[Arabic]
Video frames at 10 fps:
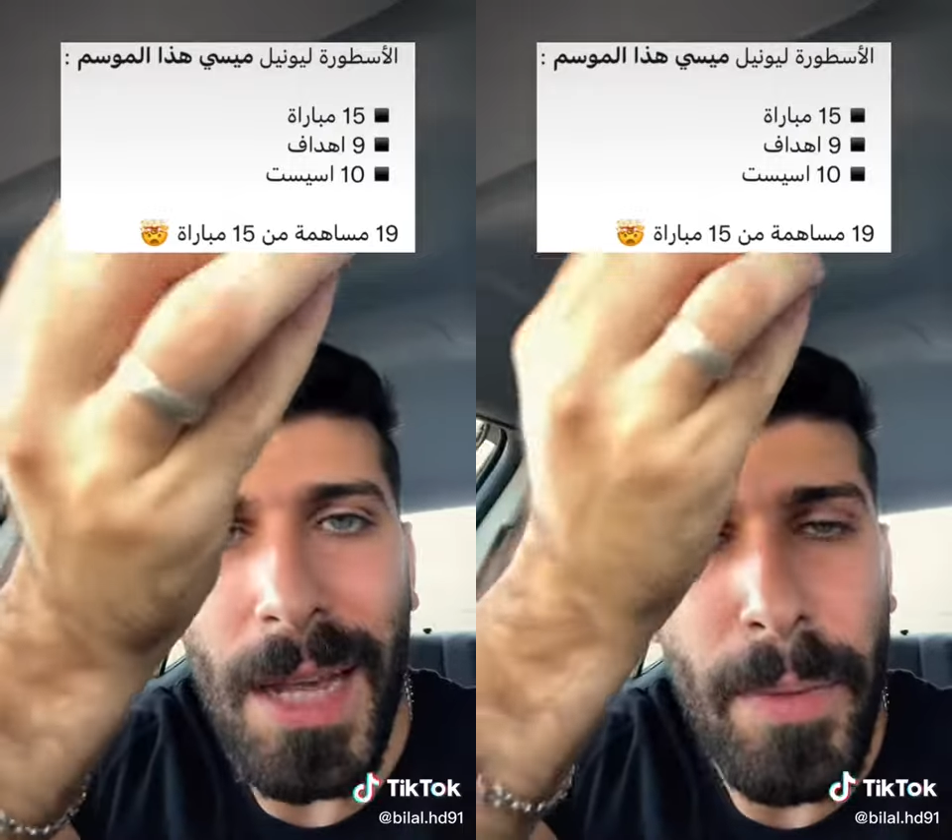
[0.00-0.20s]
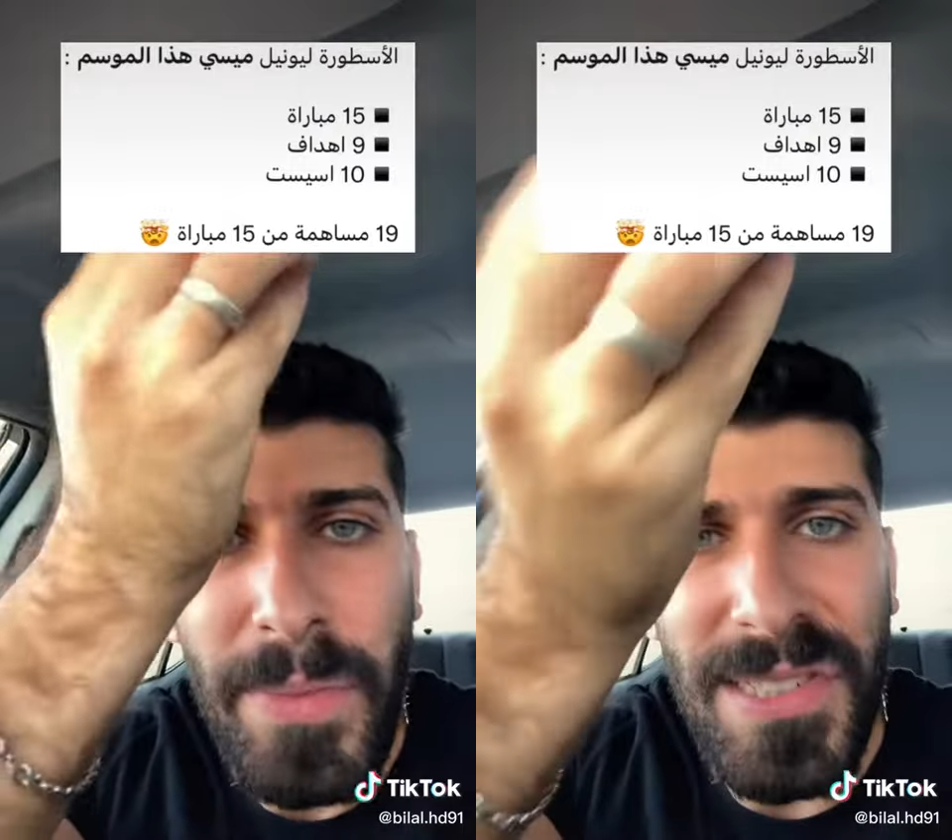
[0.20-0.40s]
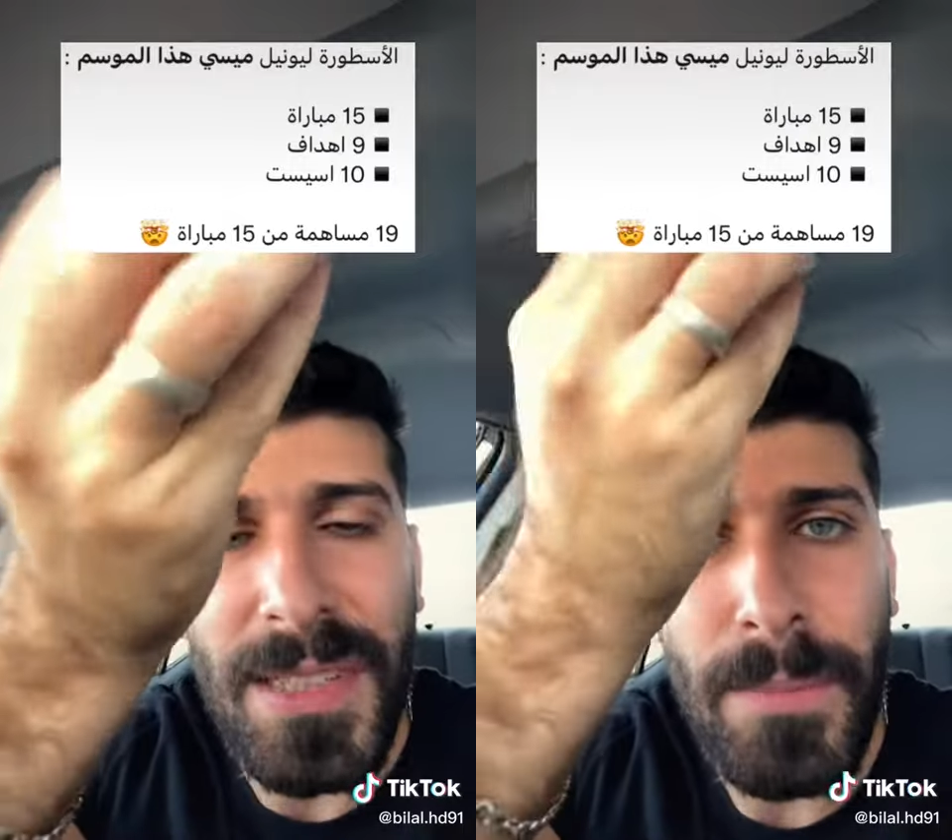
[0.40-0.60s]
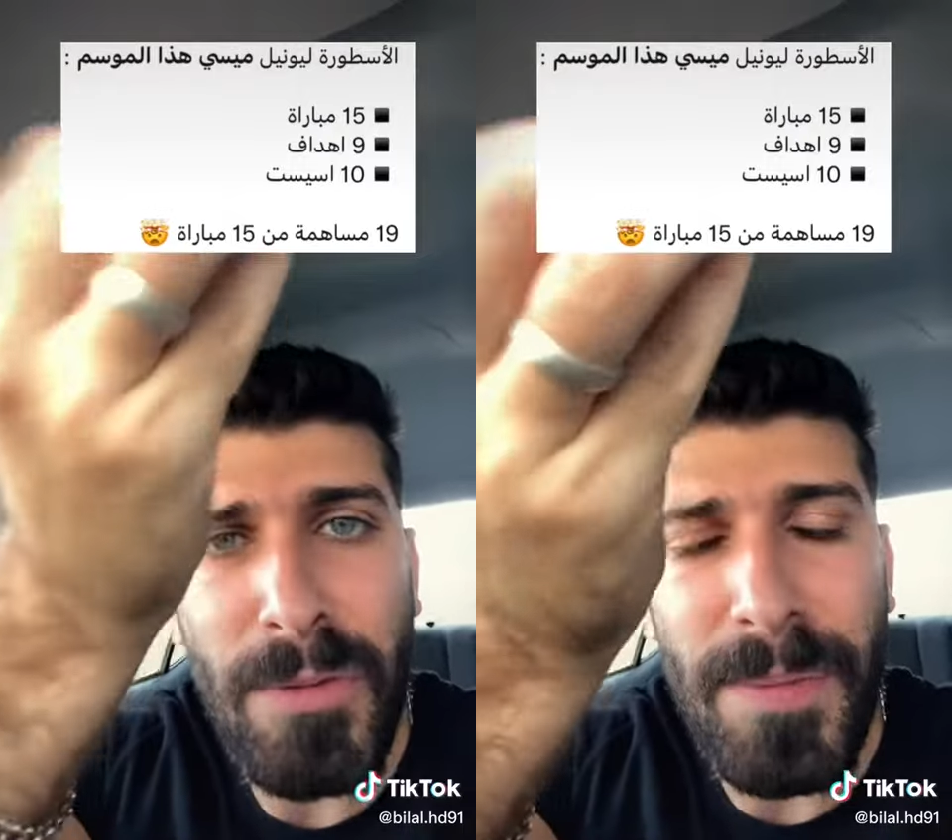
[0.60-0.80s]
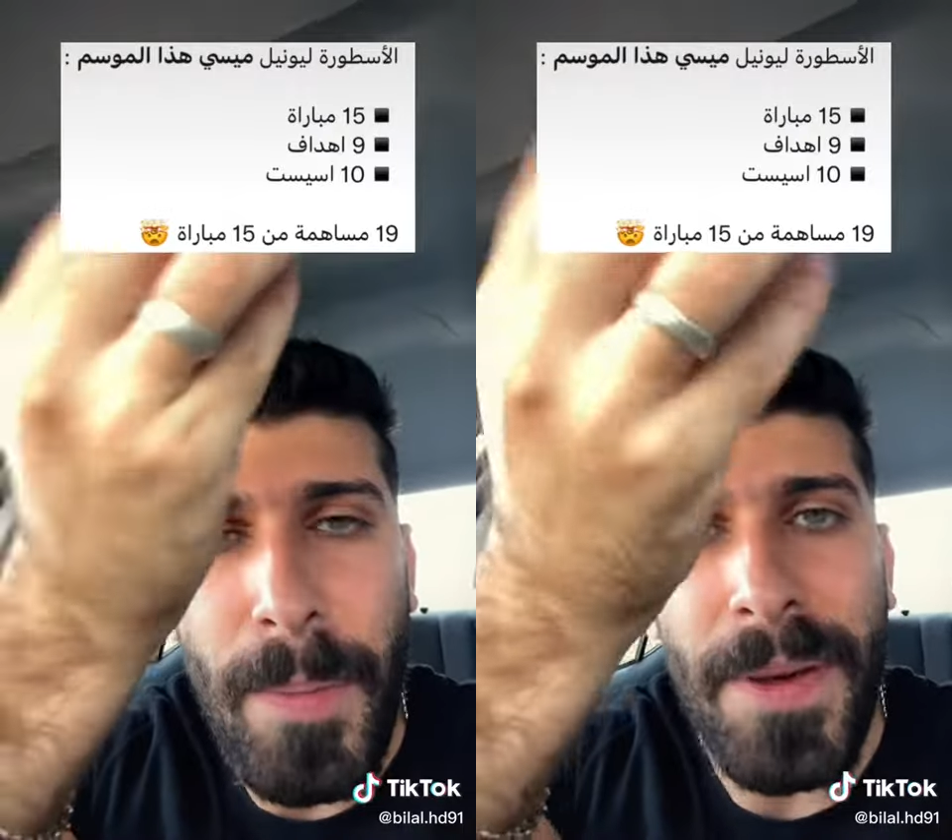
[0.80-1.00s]
لعبها ميسي هذا
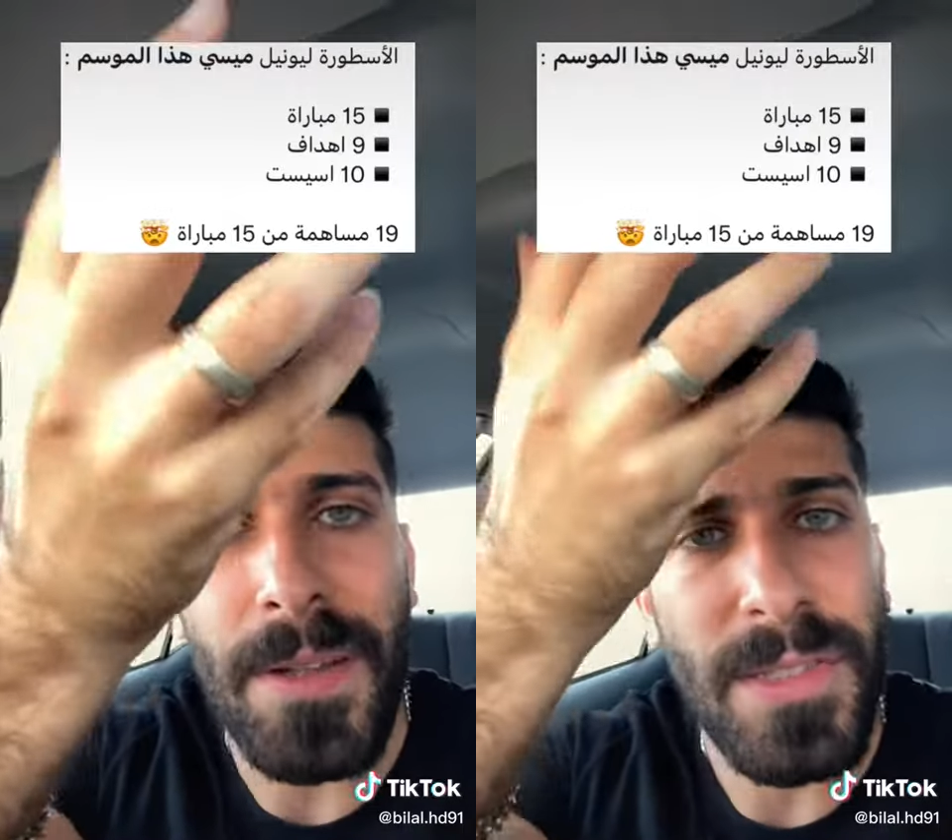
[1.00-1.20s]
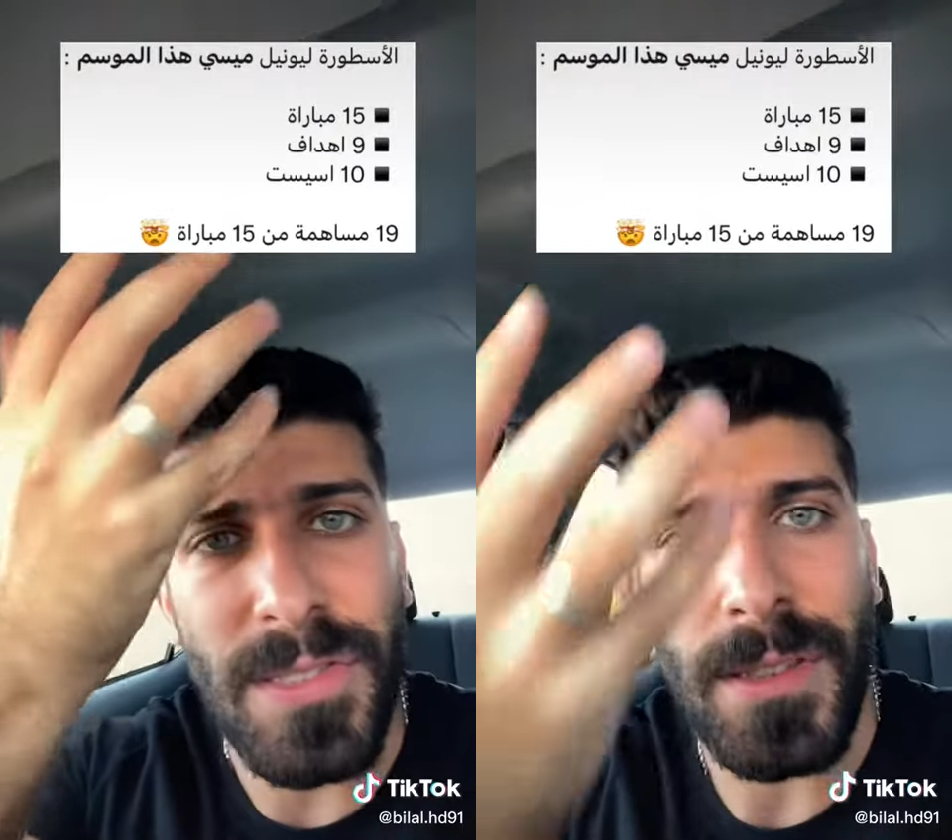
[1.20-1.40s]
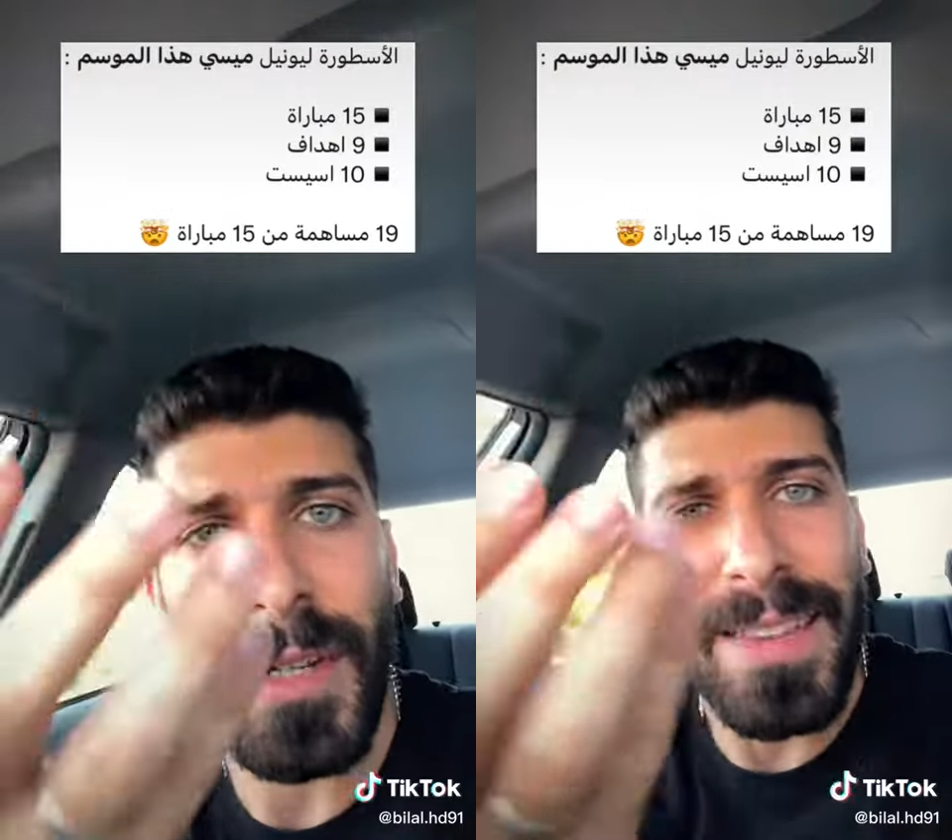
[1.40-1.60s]
الموسم مع باريس